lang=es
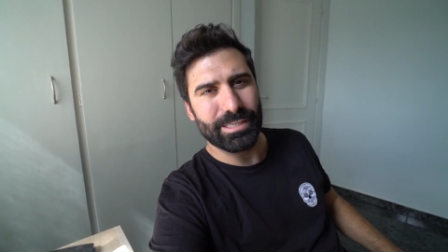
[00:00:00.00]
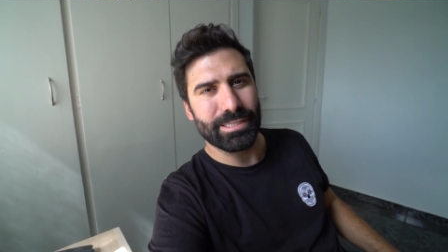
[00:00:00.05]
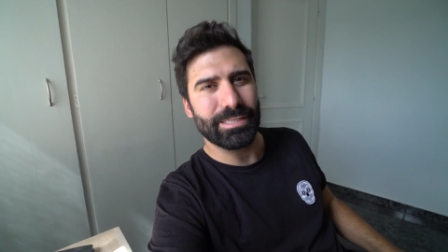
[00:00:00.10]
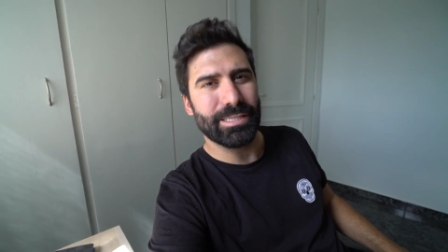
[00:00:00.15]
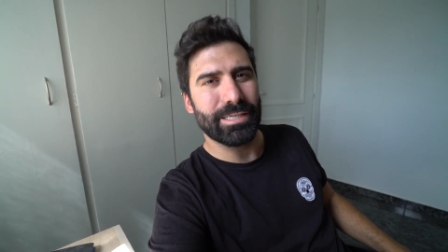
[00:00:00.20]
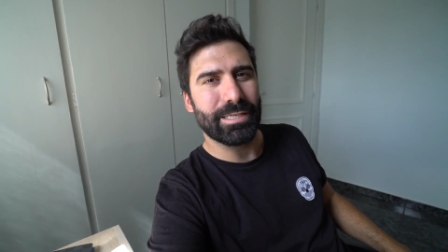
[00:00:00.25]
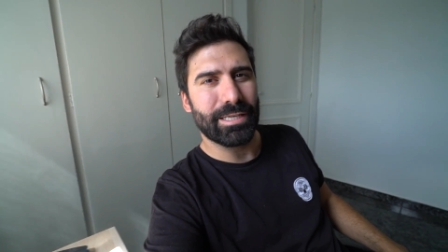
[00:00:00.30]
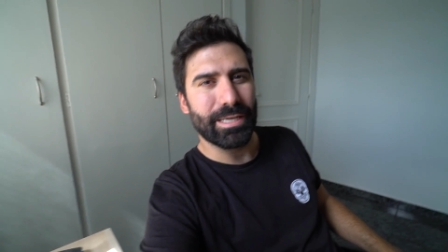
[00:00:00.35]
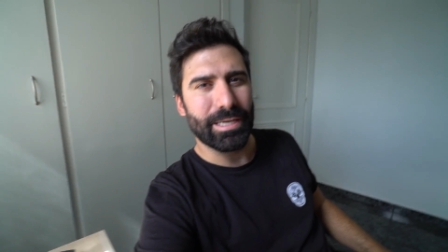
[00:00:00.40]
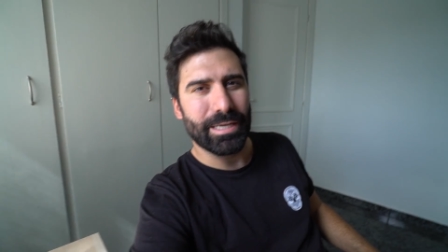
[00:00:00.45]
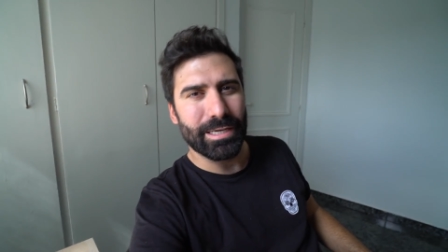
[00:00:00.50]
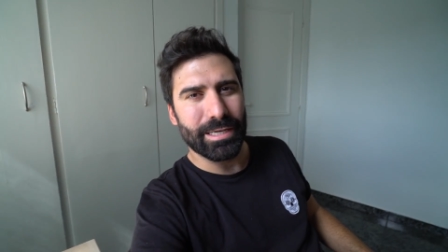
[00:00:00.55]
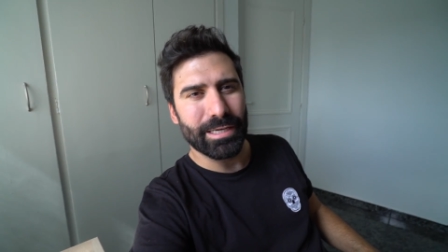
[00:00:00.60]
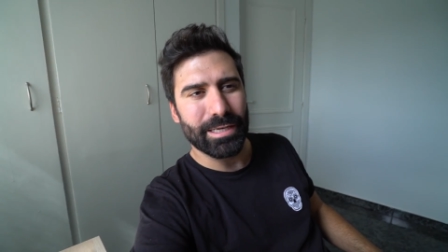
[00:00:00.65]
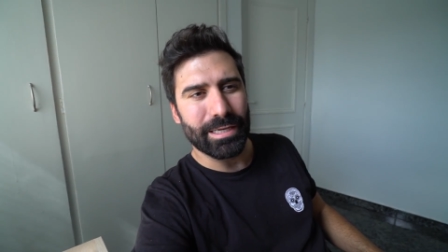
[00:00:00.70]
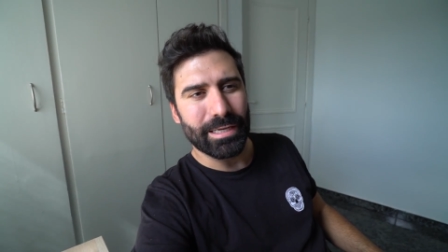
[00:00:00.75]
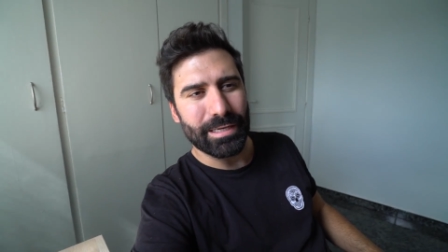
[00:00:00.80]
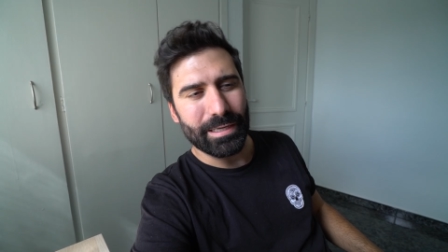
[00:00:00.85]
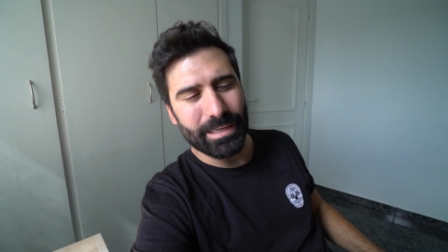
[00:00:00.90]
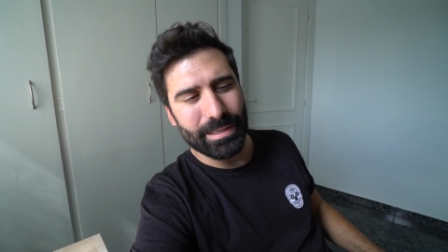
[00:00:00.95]
Así
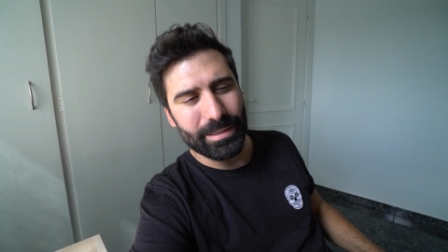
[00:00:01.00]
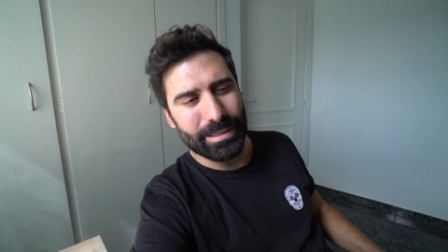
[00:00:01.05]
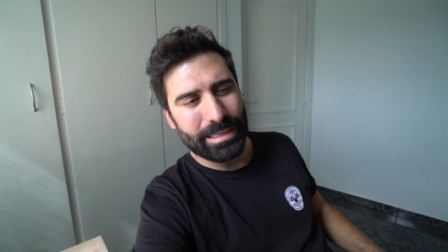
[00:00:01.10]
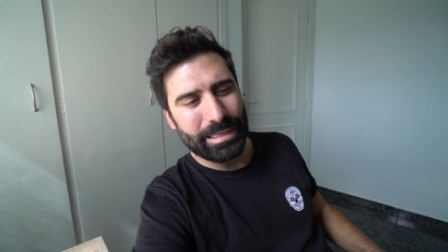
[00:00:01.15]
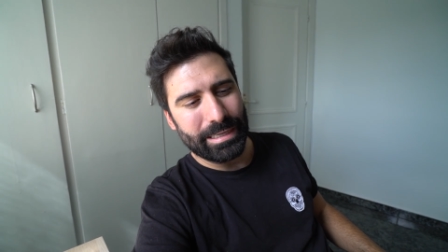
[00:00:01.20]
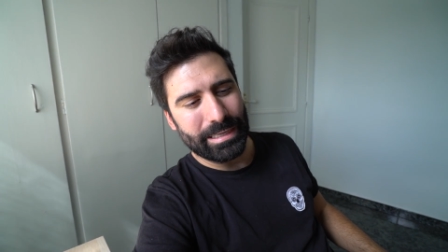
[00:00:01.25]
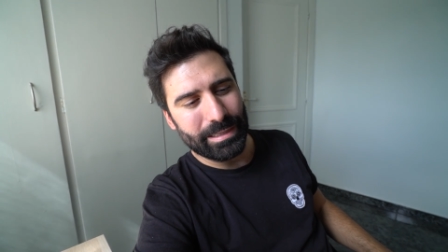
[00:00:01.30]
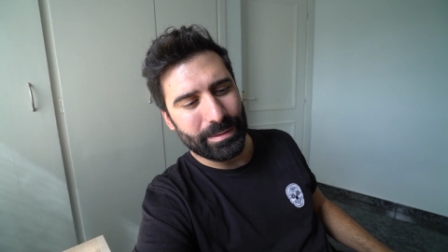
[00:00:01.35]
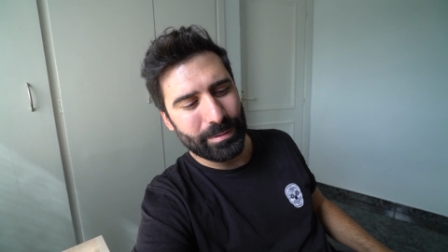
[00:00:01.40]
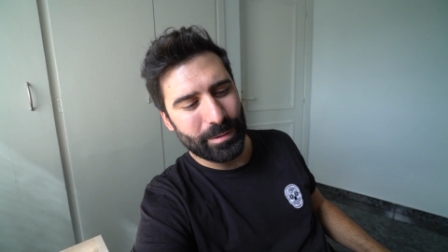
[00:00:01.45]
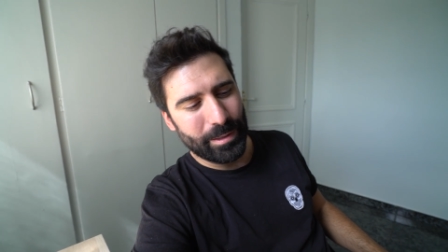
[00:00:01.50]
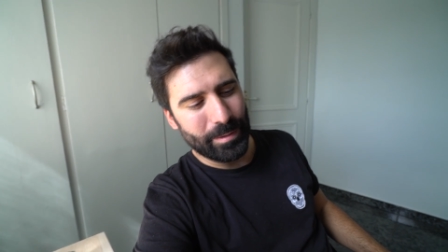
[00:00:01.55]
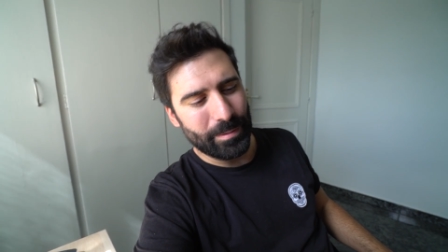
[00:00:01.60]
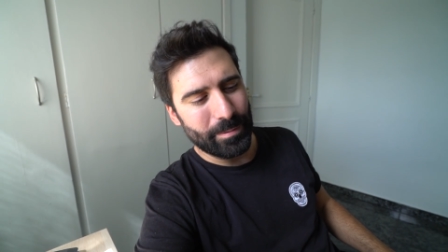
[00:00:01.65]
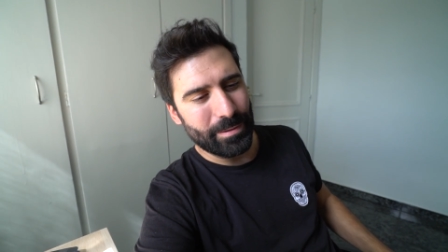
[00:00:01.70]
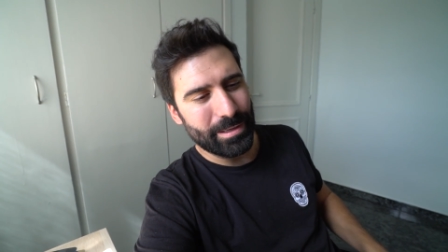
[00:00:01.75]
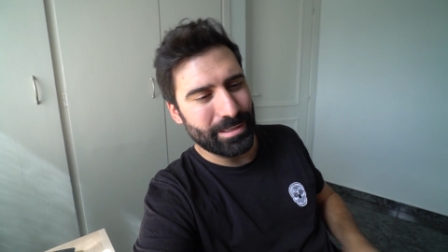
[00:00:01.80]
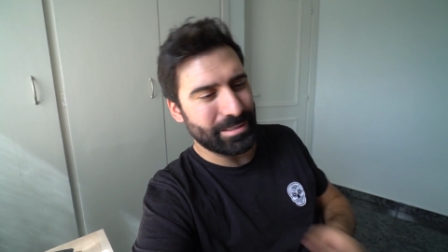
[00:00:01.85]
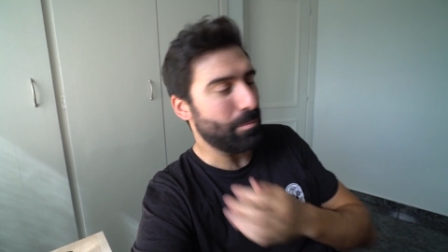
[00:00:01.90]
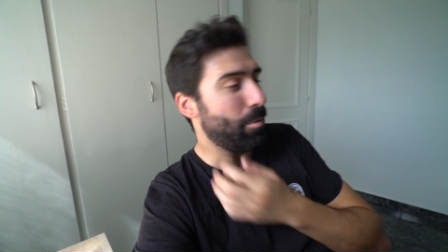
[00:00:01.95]
que
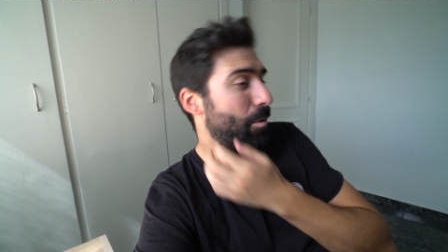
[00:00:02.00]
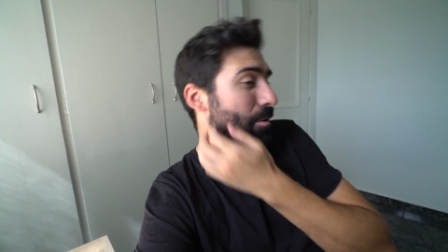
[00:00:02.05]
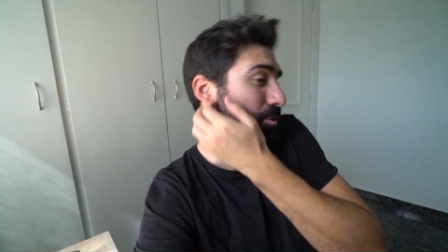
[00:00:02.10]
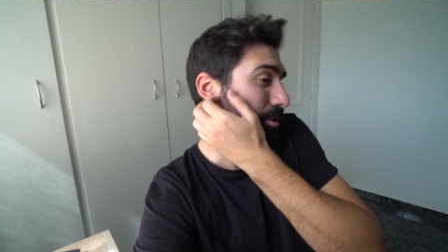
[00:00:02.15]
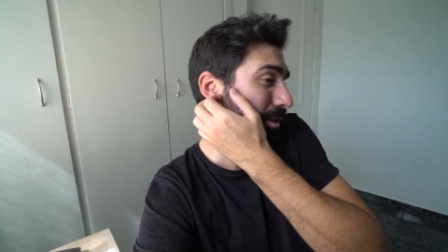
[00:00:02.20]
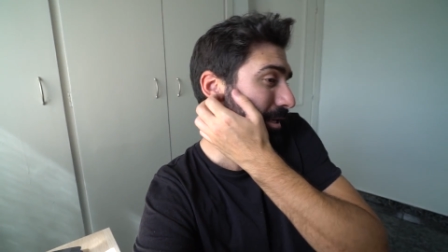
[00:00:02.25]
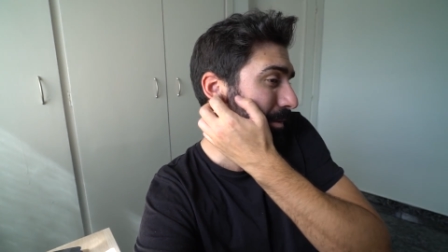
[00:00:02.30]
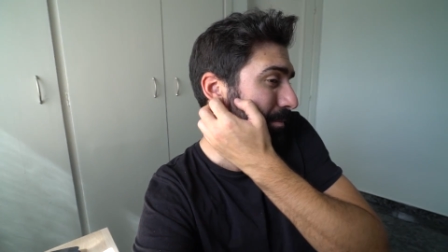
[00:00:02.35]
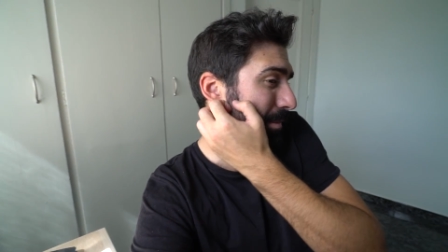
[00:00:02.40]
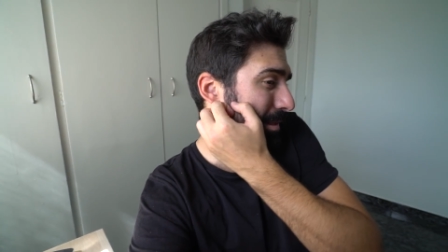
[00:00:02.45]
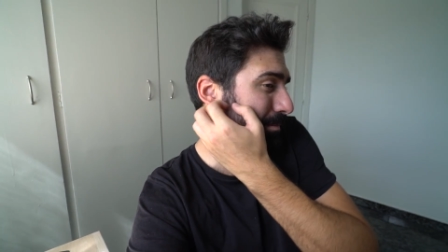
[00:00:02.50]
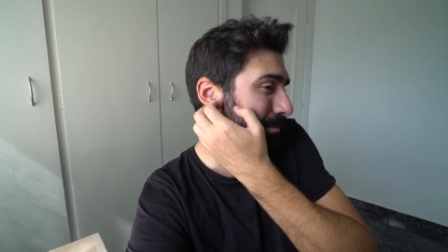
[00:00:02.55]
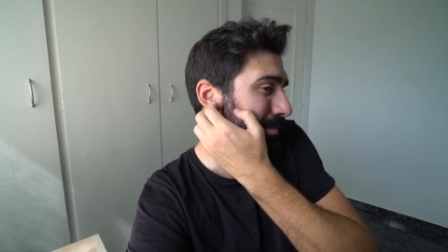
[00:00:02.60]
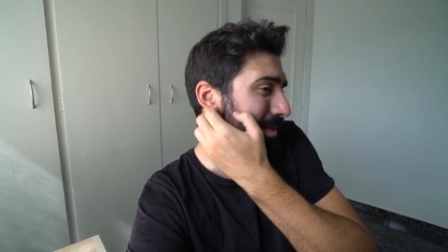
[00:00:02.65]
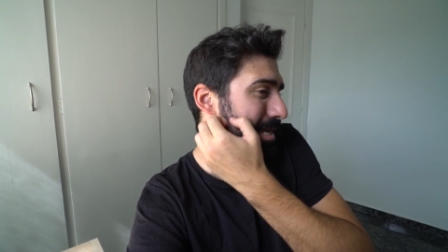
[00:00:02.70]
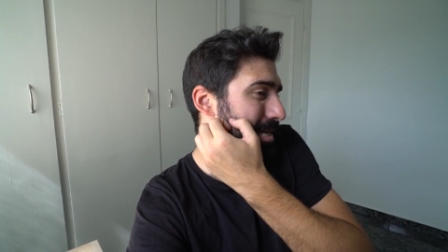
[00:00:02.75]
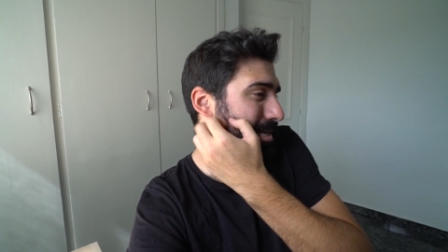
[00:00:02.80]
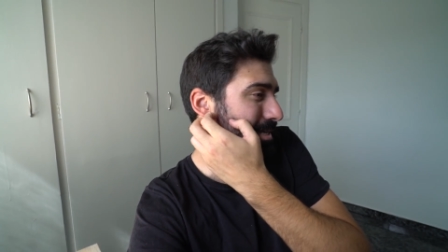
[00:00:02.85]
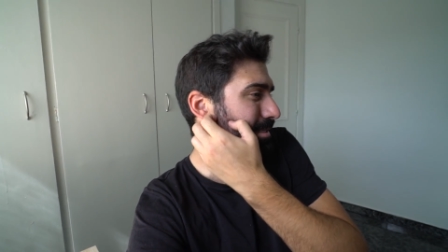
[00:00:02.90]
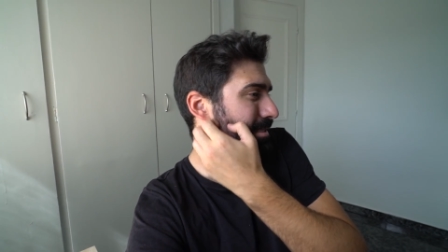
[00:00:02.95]
eh, es el momento de que me
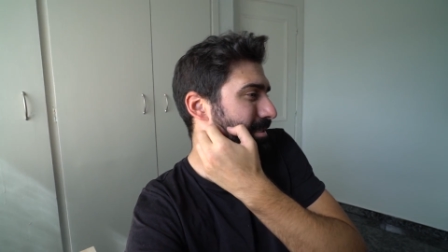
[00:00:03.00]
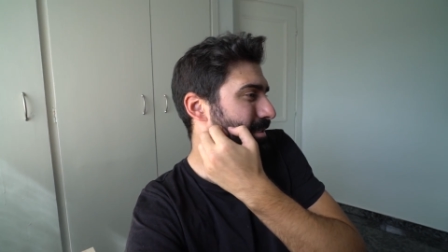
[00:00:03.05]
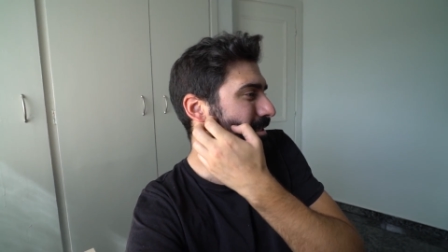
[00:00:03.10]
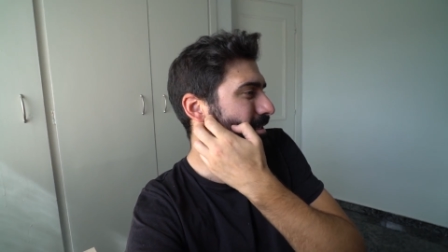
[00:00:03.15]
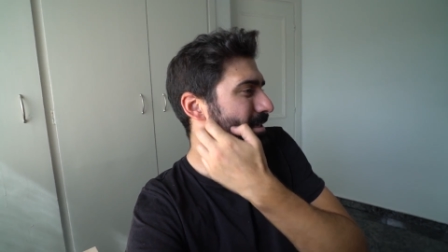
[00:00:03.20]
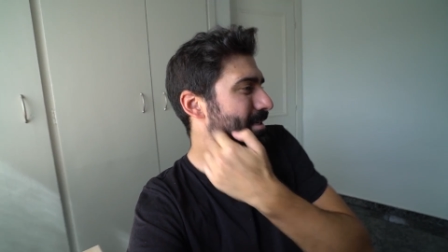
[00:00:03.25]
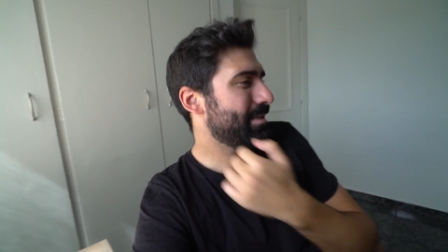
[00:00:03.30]
enviéis